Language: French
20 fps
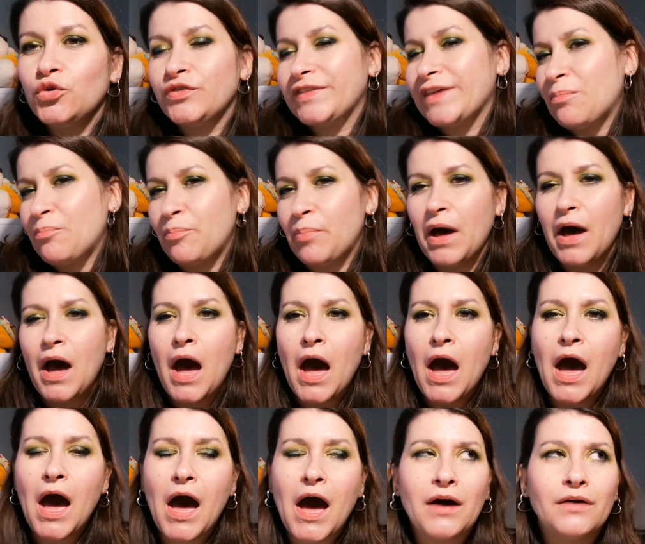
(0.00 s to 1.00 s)
le
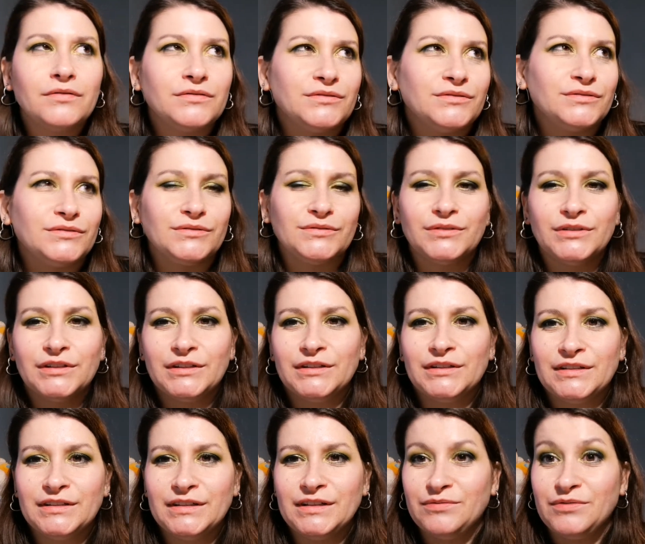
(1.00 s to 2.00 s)
sapin, euh,
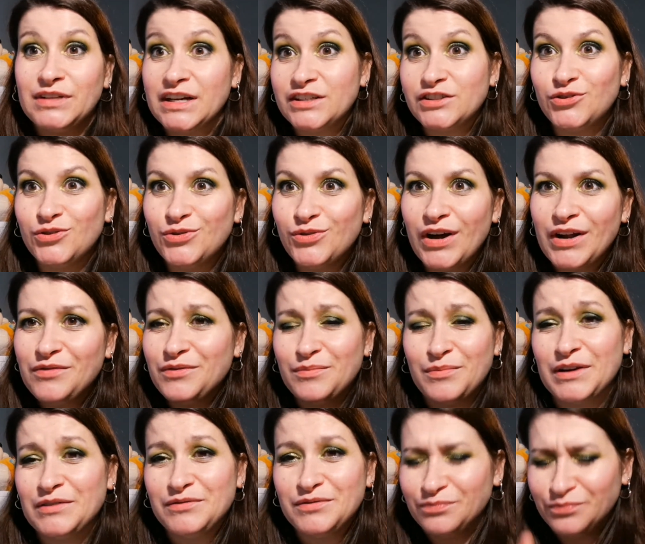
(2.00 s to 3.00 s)
les villages de Noël, enfin
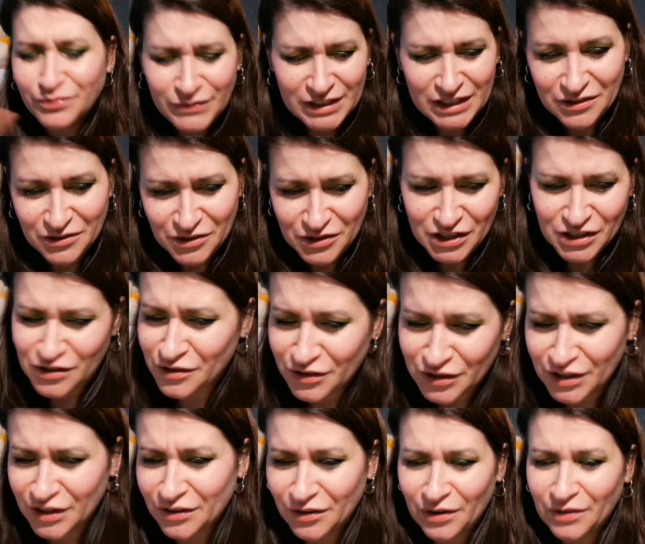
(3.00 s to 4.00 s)
bref, j'adore,
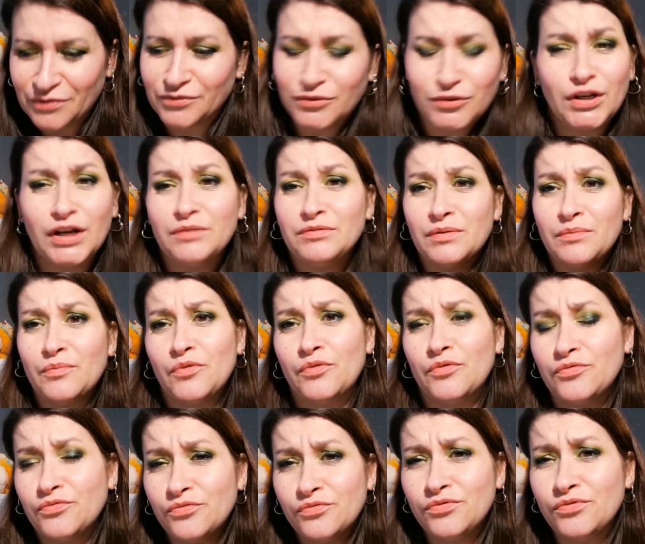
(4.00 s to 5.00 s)
j'adore, j'adore. Donc là, ça me
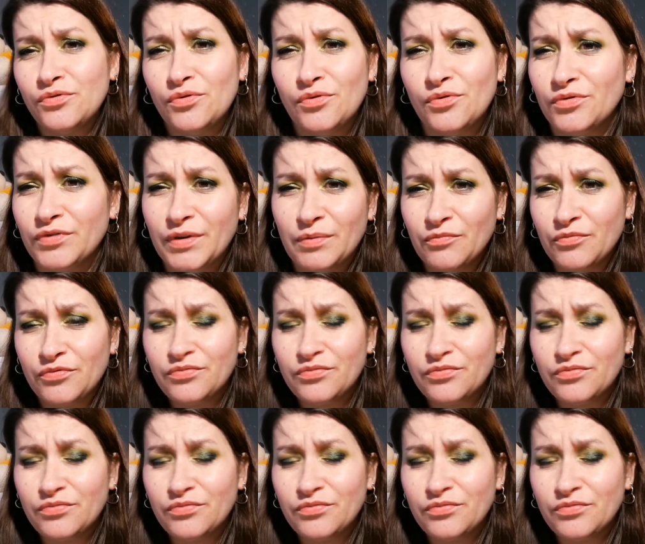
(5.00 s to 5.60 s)
fout de, ça me